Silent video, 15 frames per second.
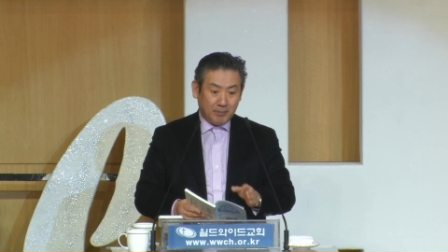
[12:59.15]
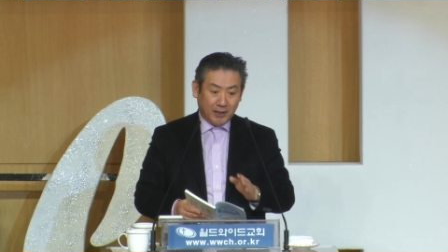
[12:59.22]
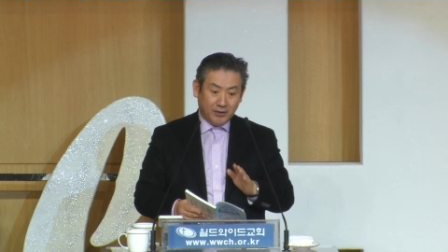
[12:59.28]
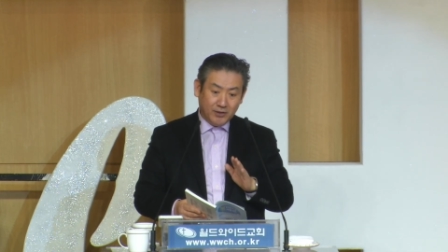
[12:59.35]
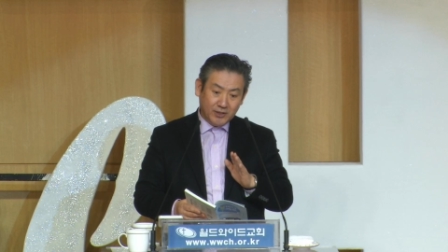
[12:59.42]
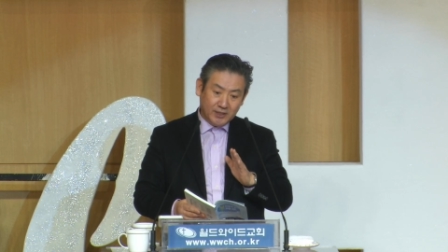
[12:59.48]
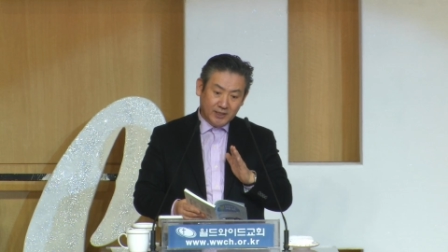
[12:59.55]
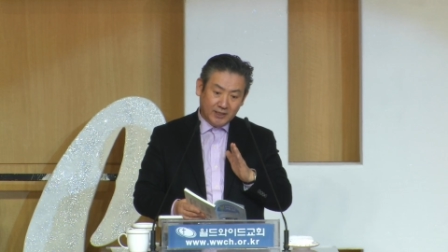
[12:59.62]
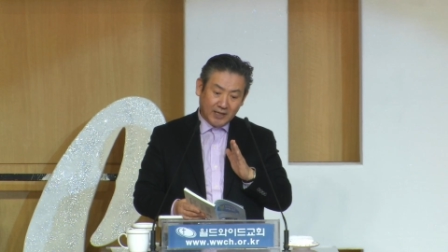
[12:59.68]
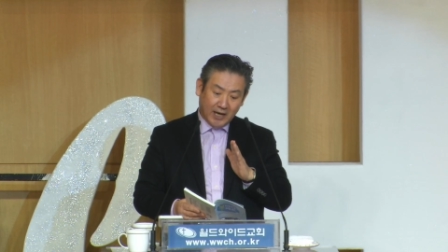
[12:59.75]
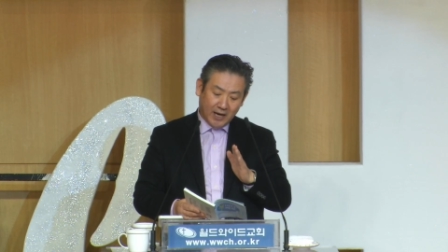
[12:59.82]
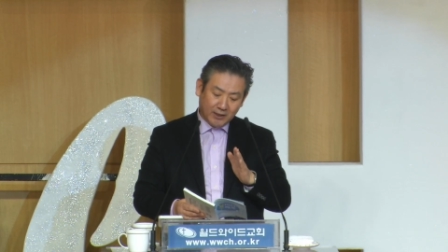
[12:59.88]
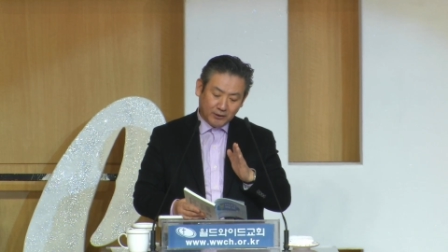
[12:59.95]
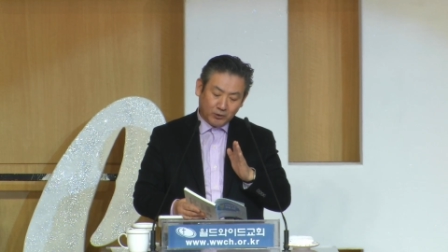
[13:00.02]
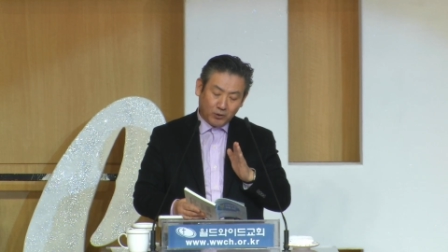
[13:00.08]

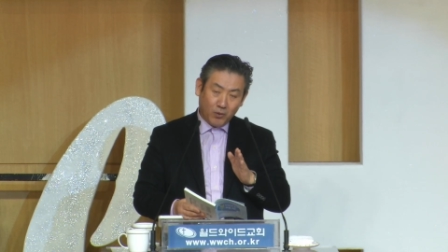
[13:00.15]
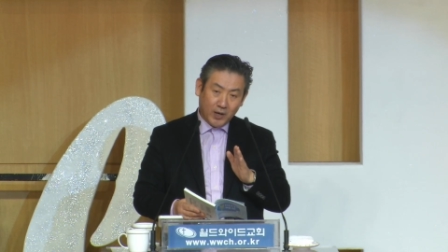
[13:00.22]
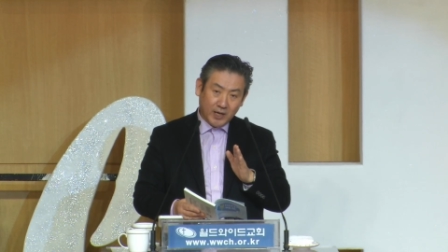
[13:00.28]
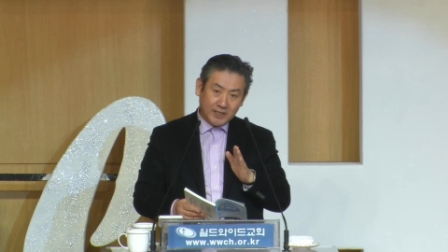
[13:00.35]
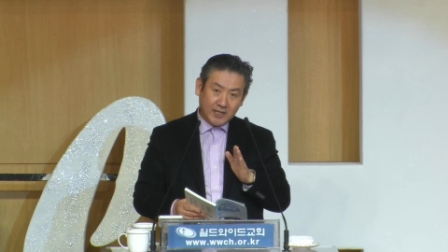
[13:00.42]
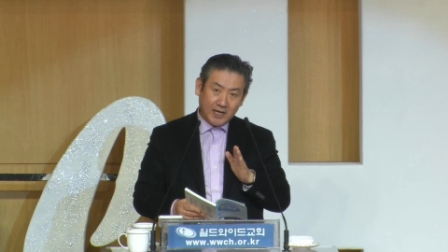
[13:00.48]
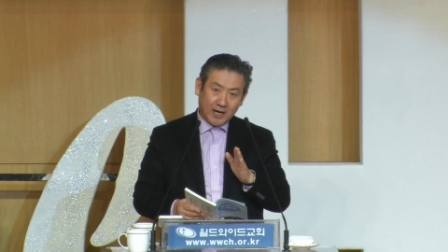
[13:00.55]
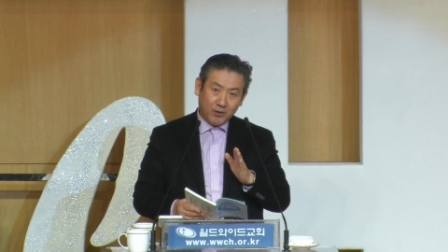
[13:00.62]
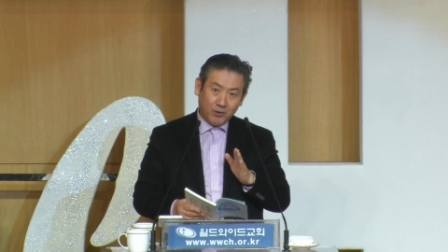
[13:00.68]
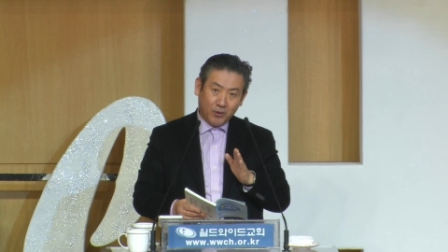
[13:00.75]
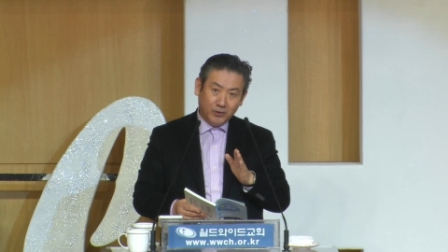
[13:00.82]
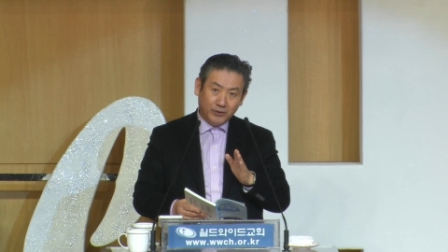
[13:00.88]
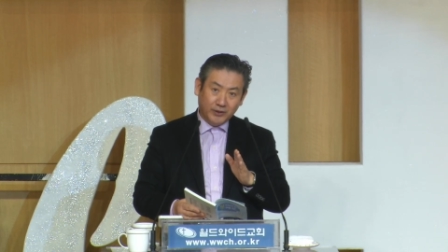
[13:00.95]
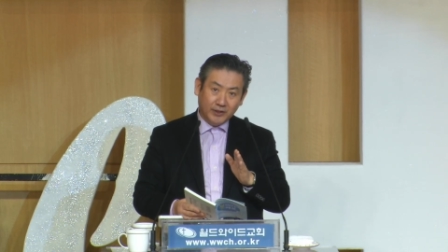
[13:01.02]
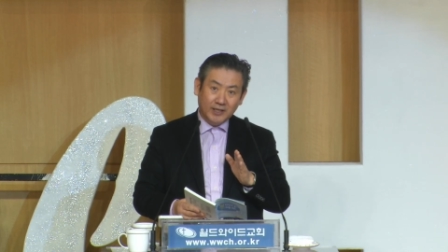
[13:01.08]
반드시 나를 통하지
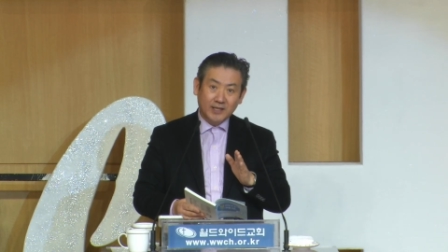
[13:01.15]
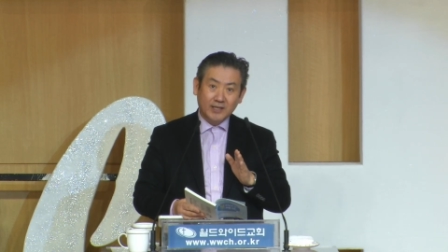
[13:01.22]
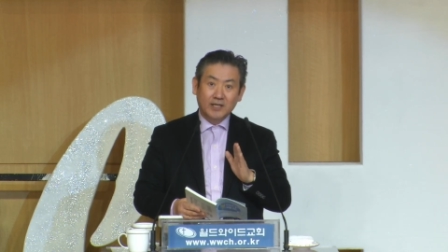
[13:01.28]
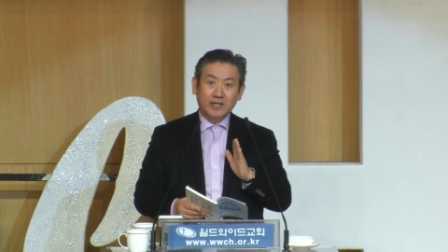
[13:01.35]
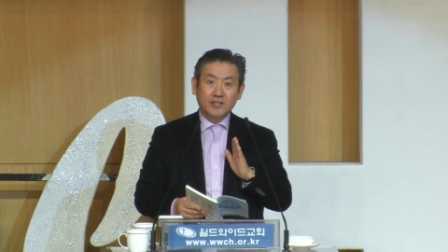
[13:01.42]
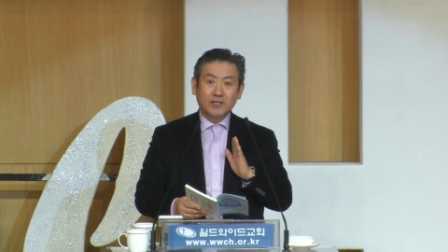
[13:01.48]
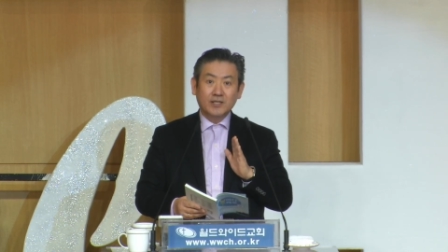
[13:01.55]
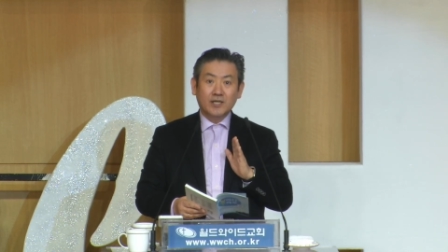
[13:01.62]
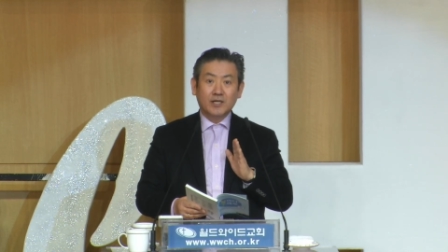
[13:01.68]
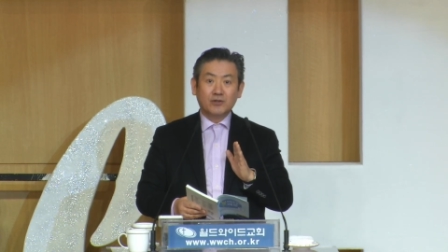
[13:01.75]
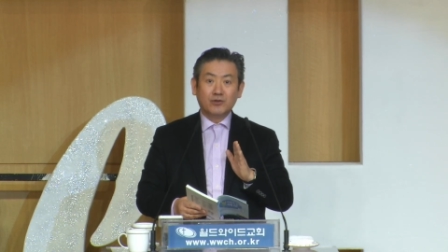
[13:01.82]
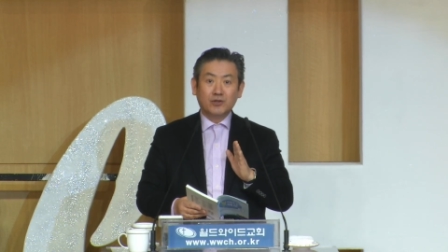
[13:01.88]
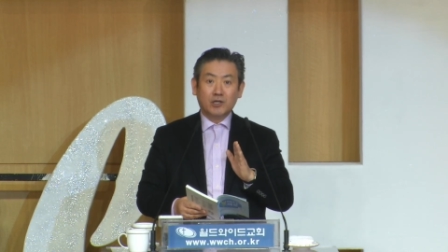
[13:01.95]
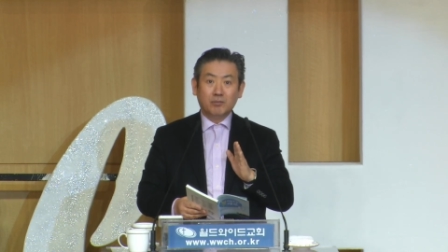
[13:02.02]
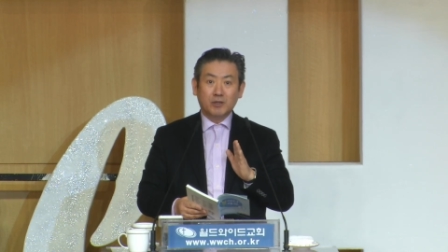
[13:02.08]
않고는 그래서
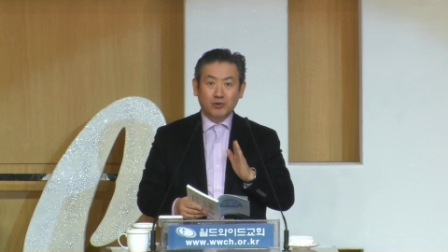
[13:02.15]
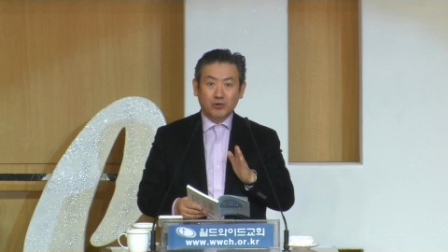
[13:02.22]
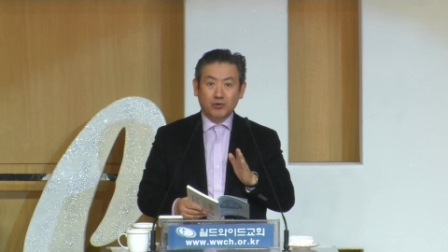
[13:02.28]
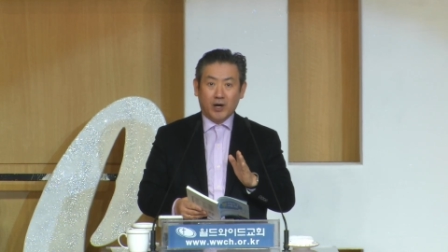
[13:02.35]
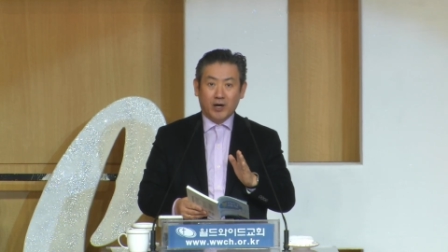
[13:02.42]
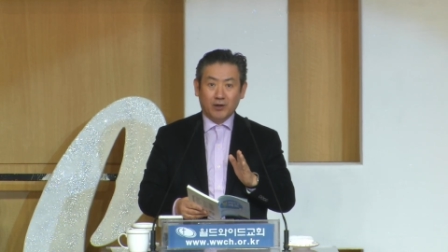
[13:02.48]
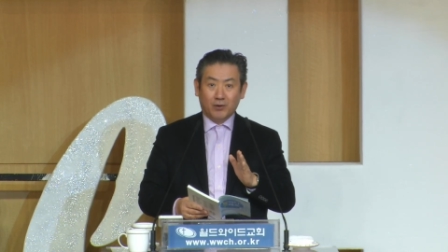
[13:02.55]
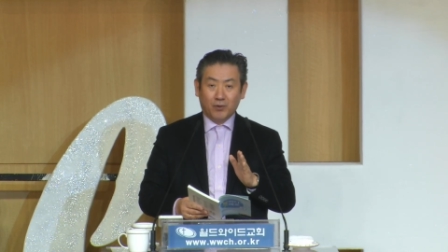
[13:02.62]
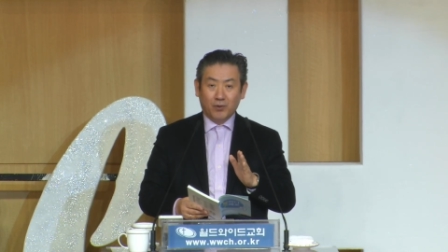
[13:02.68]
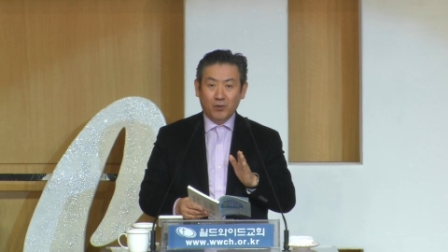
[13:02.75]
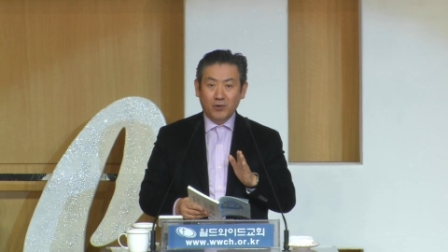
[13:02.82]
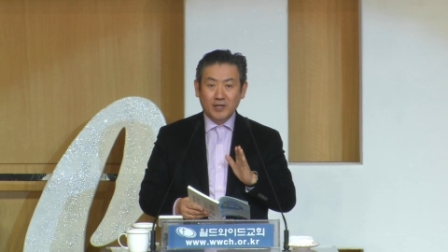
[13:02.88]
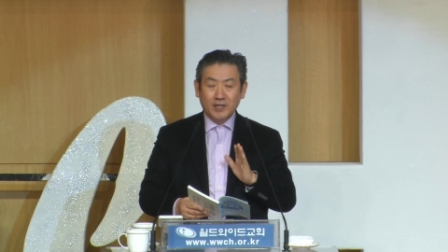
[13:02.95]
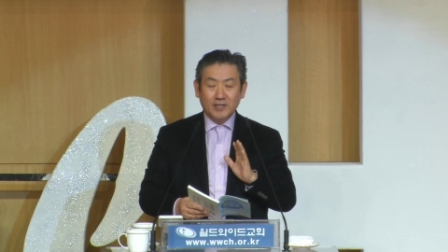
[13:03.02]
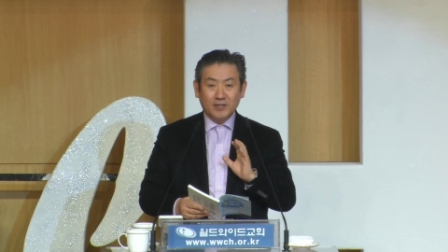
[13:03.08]
예수님이 중요한
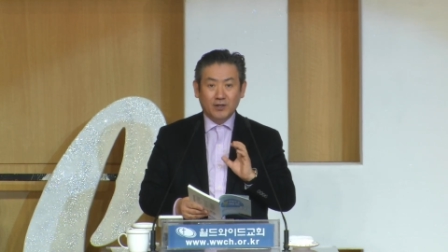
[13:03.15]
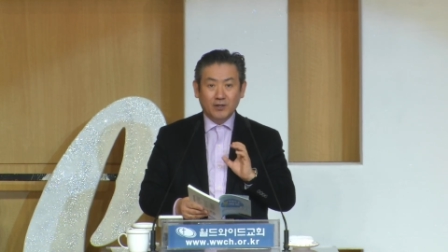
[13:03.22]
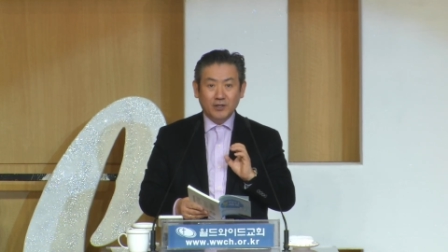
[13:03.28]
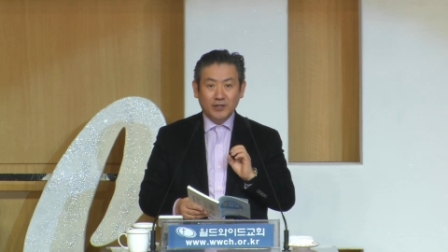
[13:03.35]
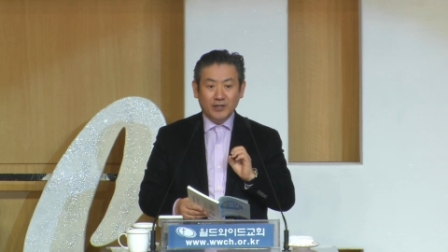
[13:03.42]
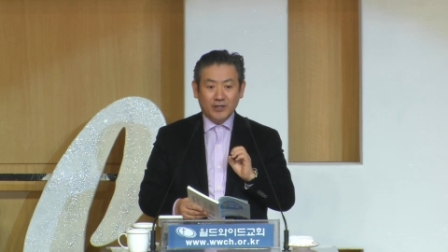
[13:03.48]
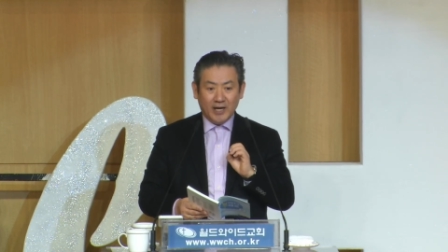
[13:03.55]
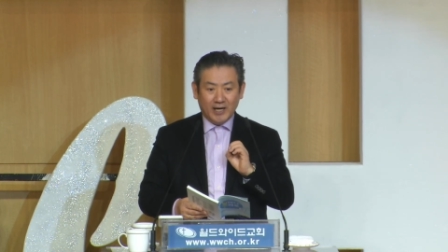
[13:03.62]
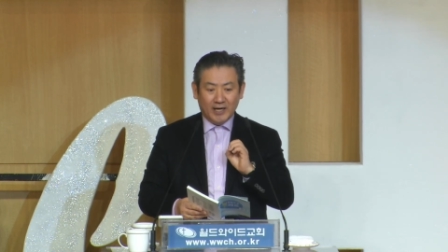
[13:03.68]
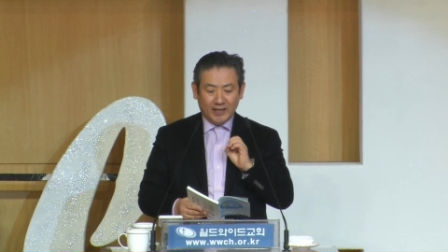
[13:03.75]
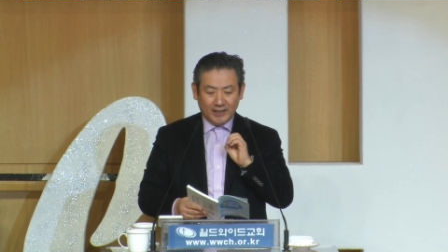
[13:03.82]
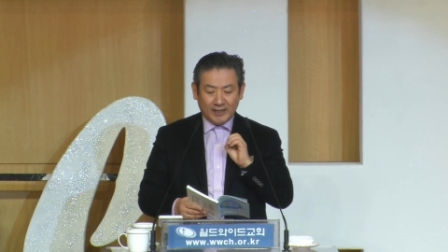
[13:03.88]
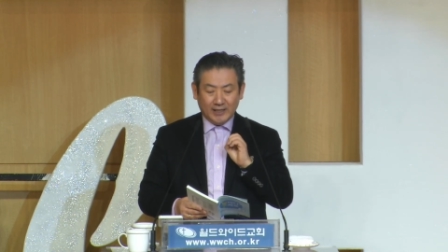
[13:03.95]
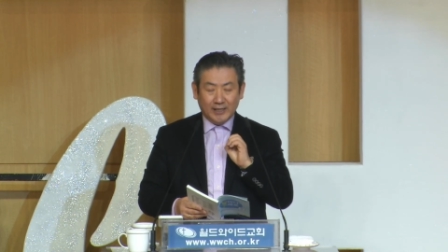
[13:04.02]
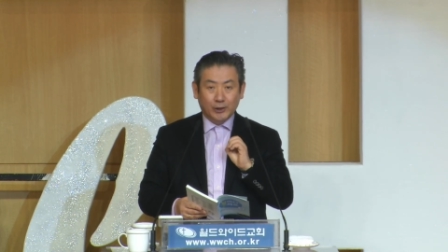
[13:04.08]
거고
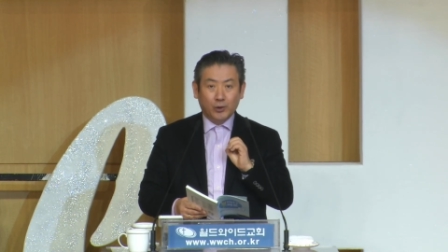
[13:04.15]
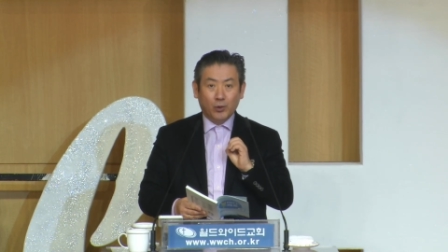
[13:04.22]
성경의 이